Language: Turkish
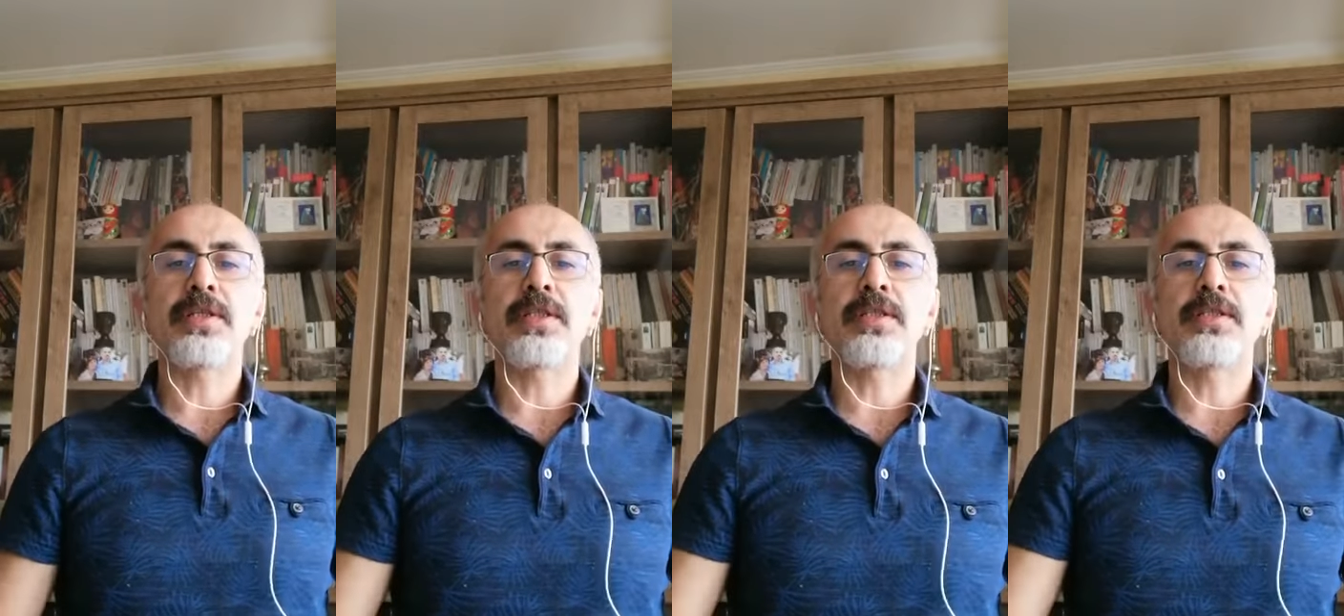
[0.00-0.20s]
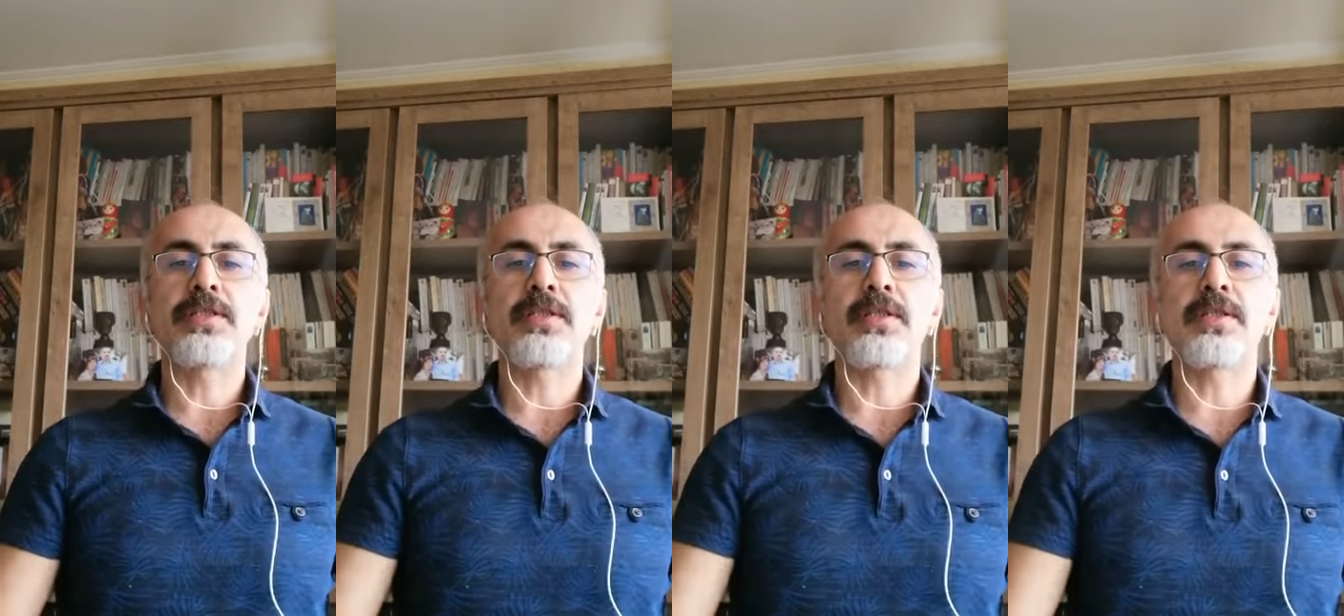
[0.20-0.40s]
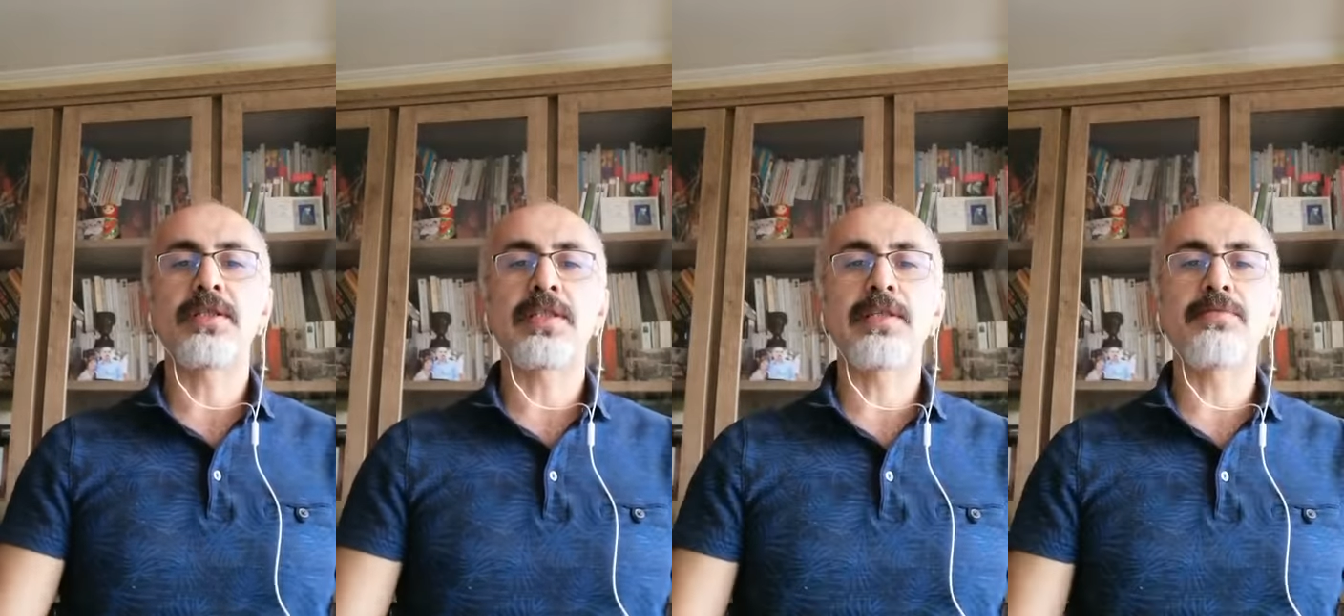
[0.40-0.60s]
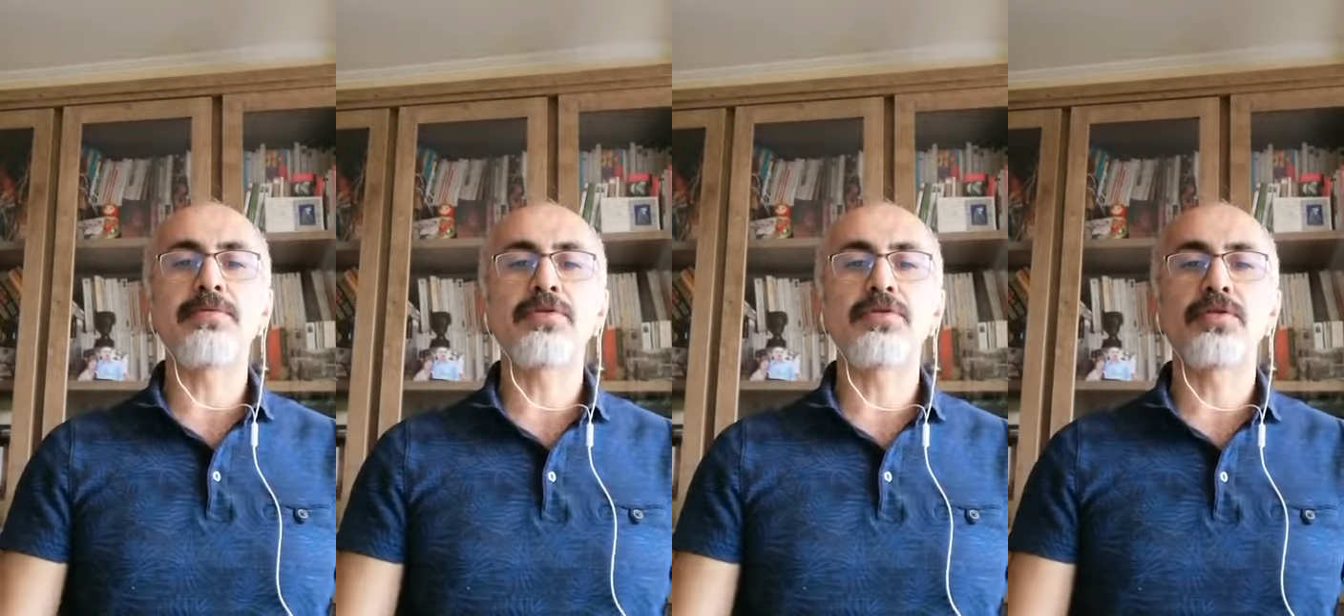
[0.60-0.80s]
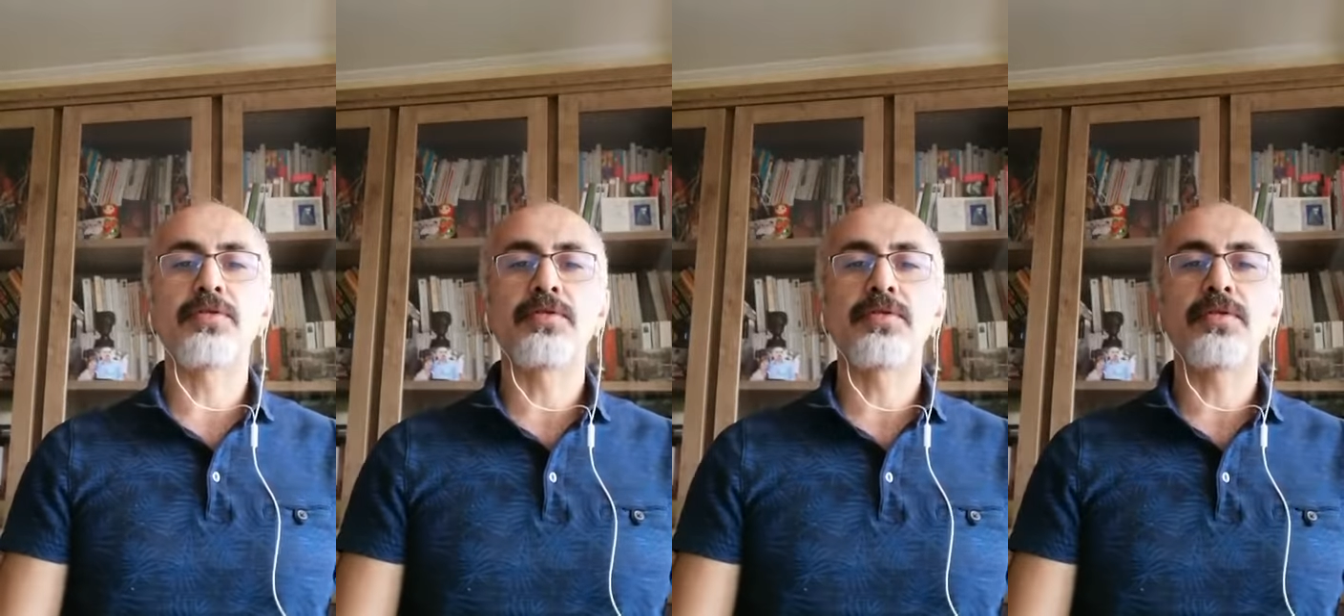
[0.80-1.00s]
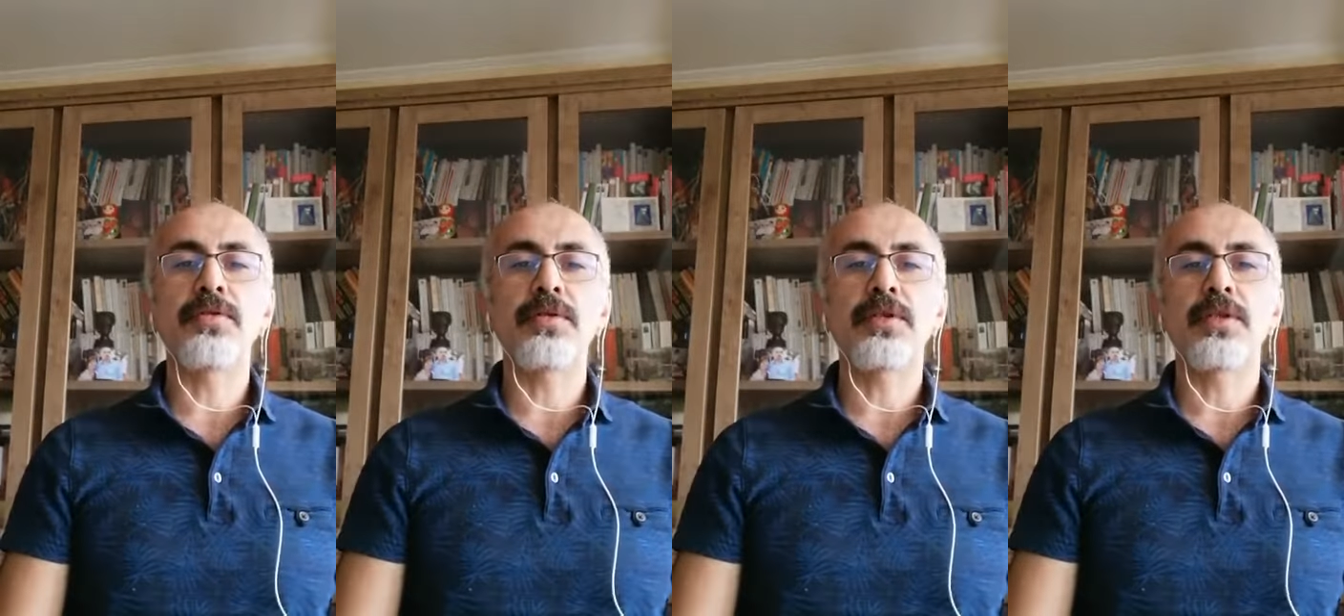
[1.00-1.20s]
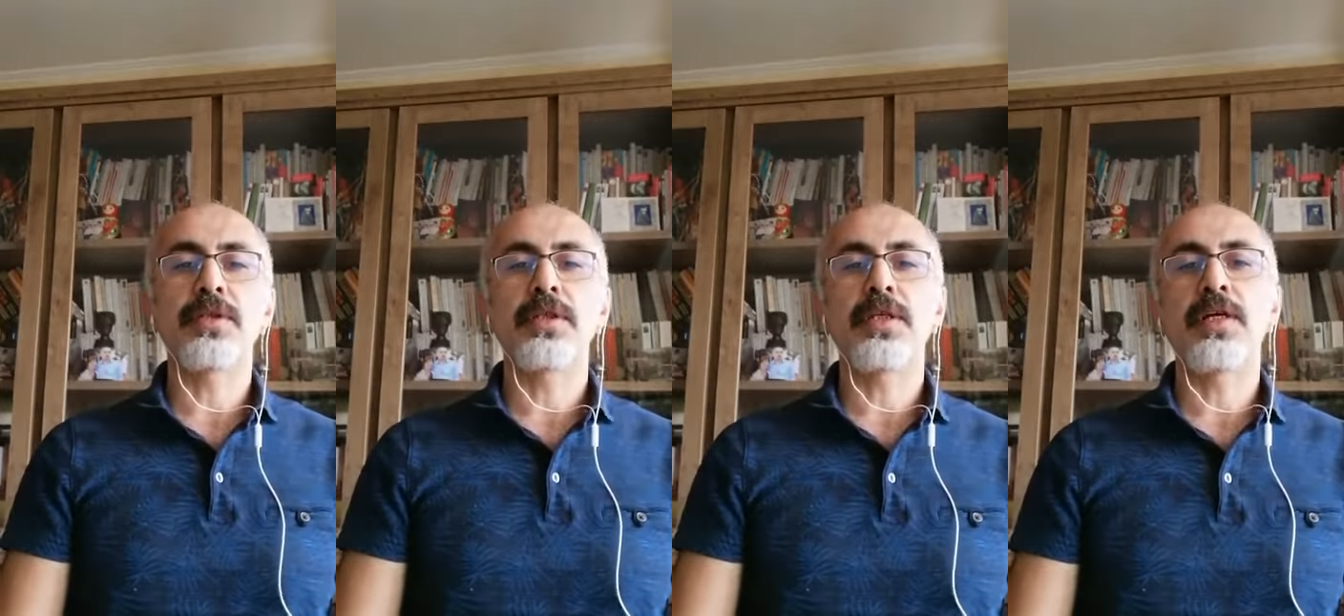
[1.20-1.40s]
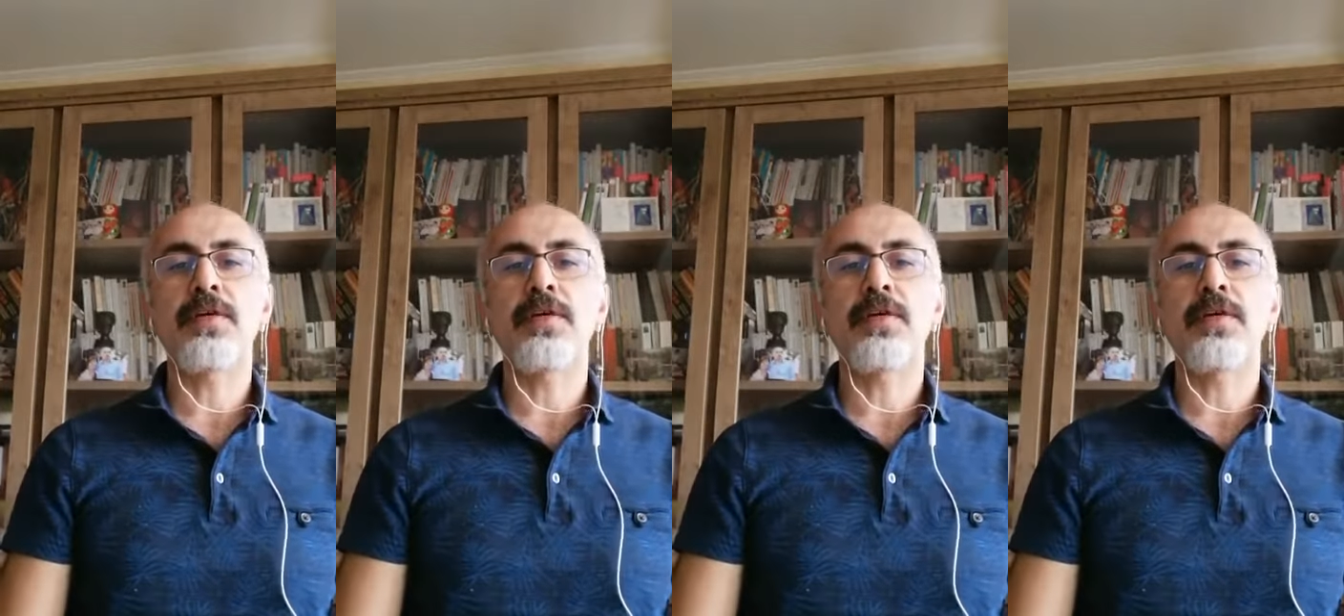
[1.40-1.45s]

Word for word: dergisinin hazırlamış olduğu